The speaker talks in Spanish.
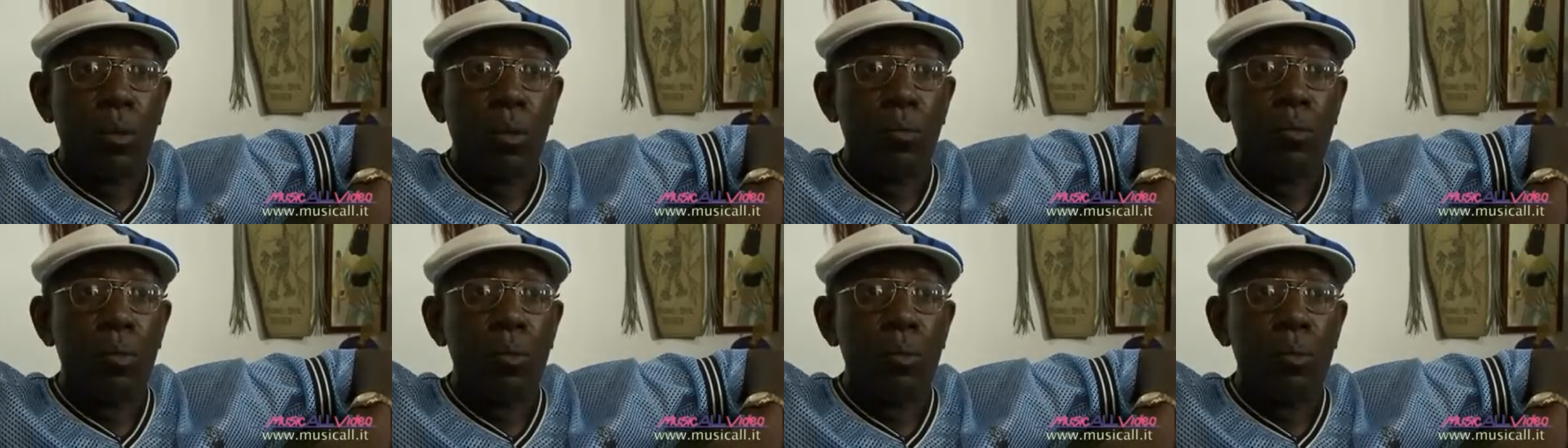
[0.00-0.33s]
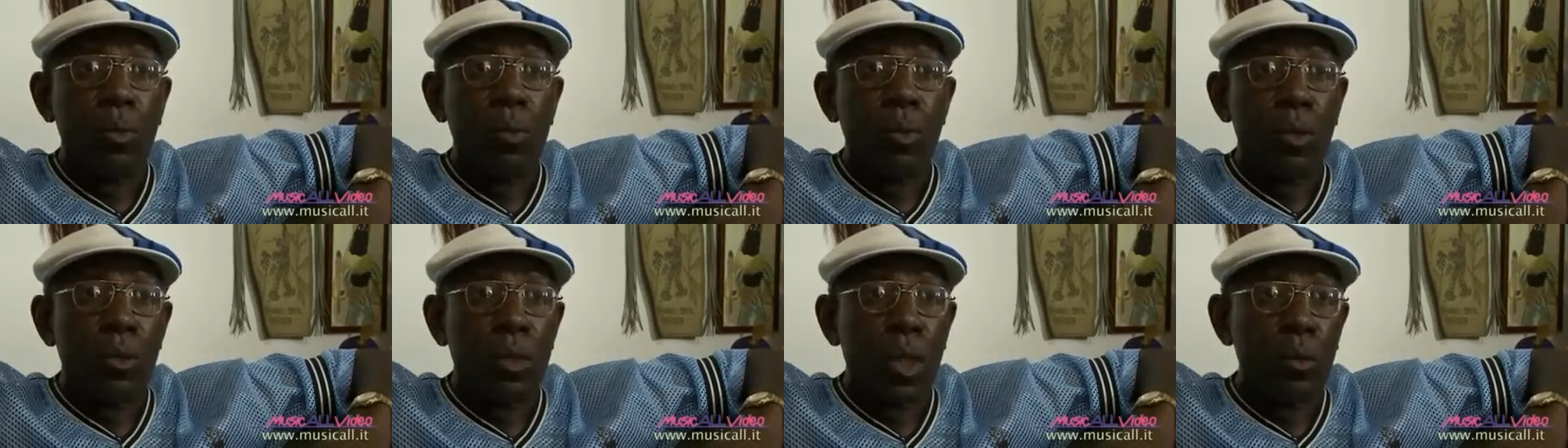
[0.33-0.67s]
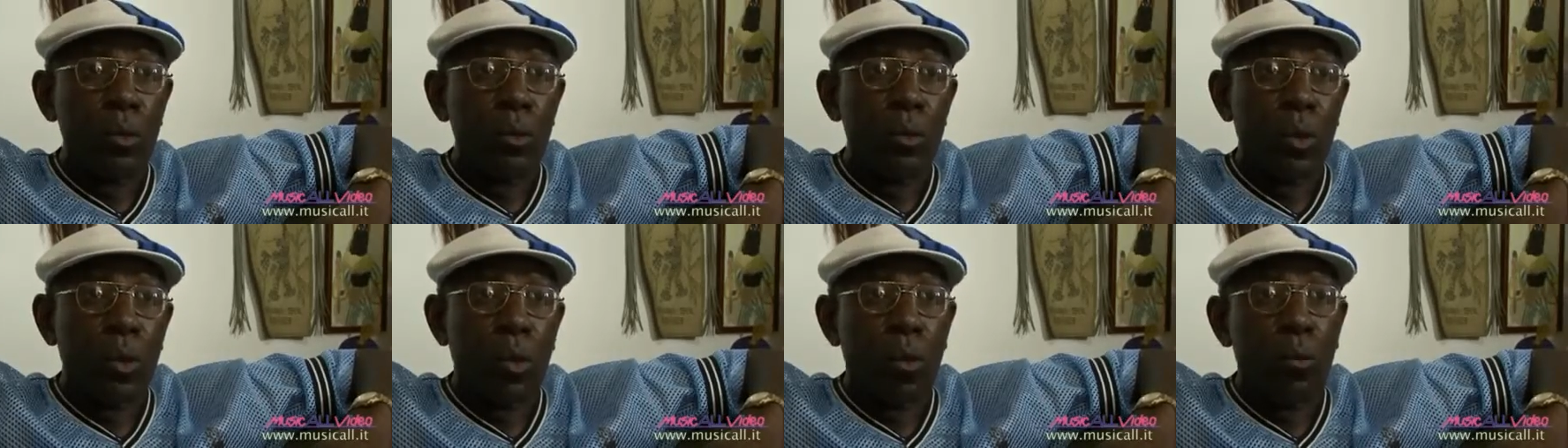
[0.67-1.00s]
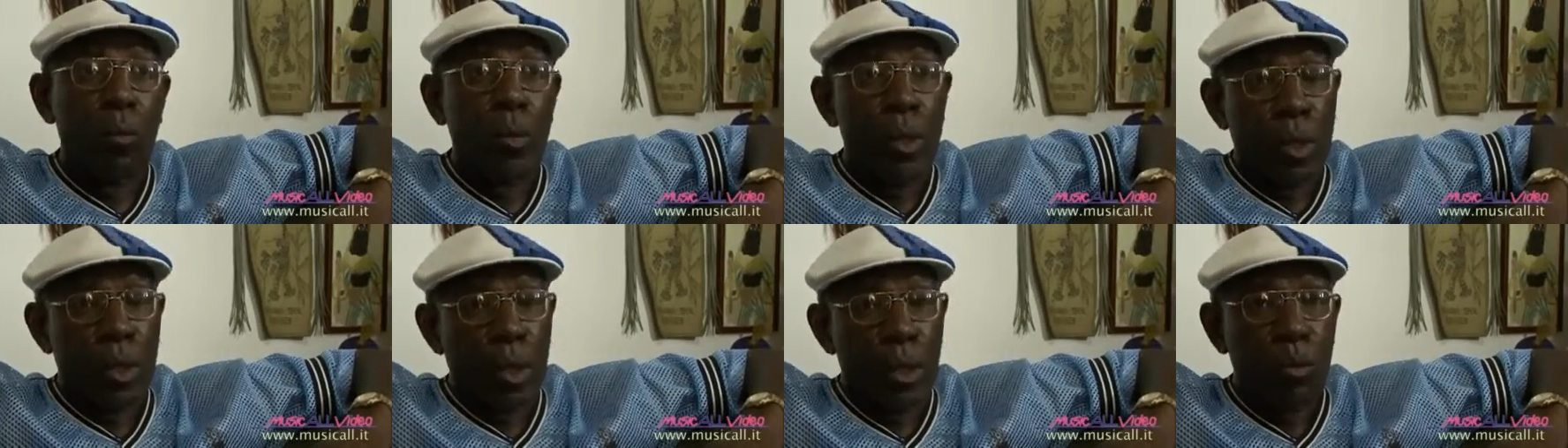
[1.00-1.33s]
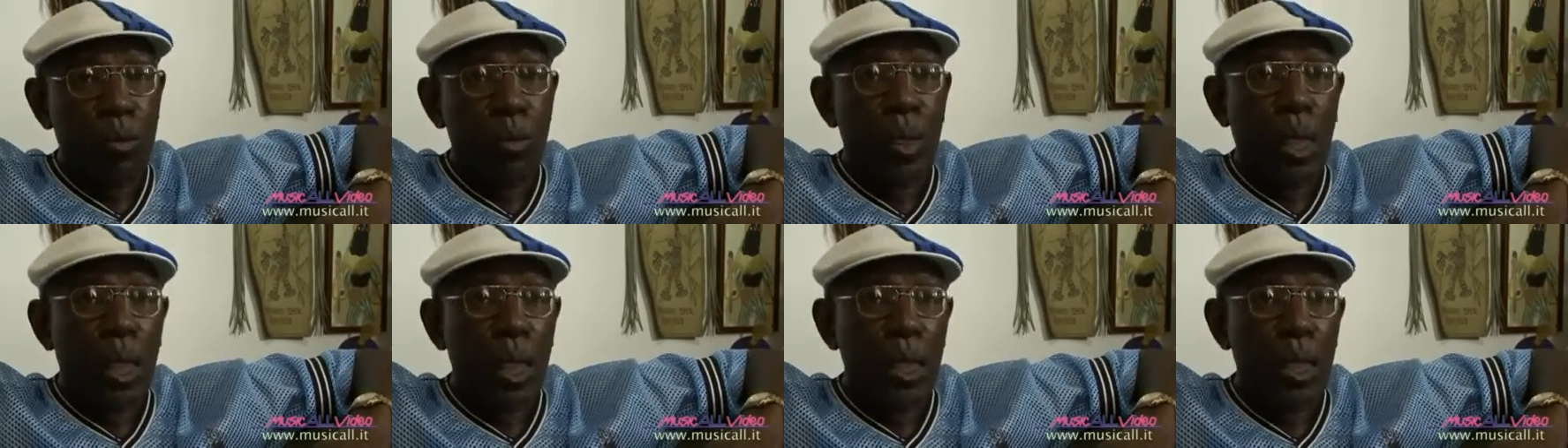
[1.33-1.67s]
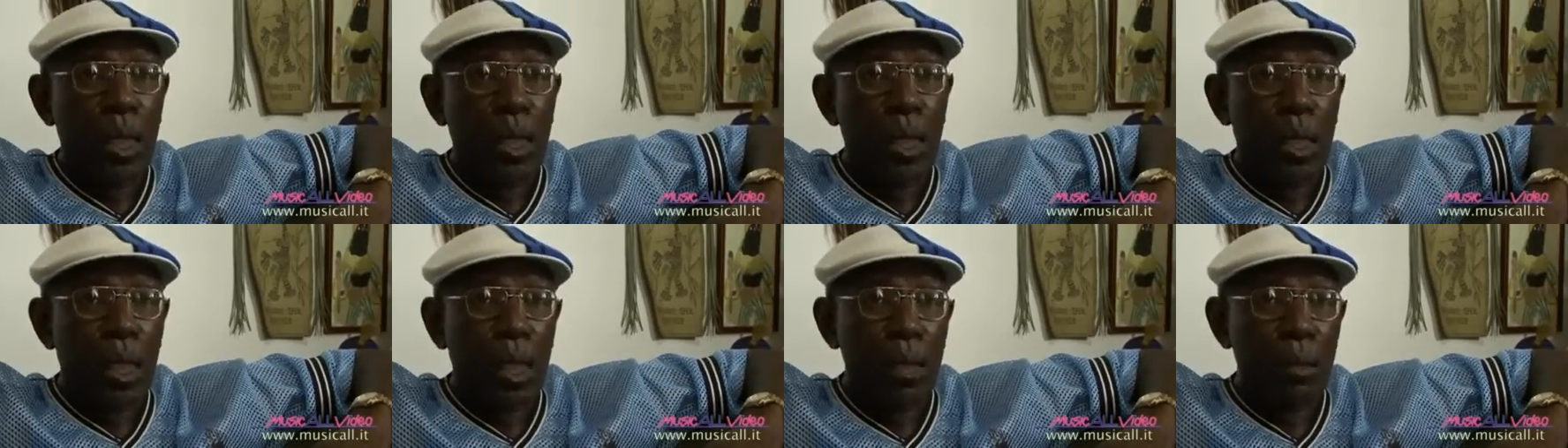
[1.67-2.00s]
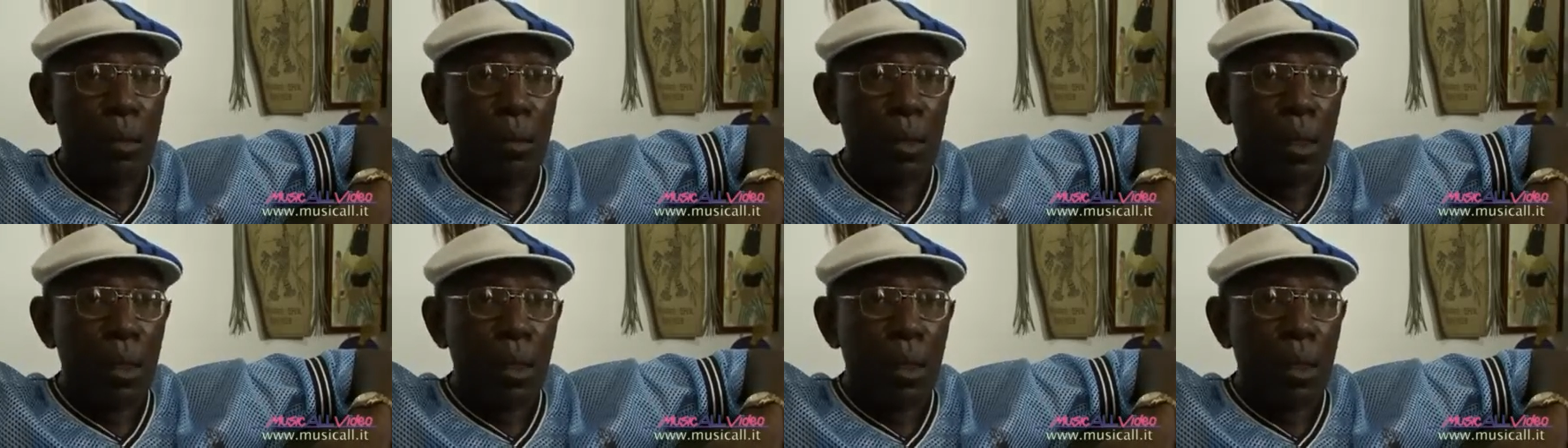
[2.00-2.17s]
como murió Chano, se convierte en una leyenda.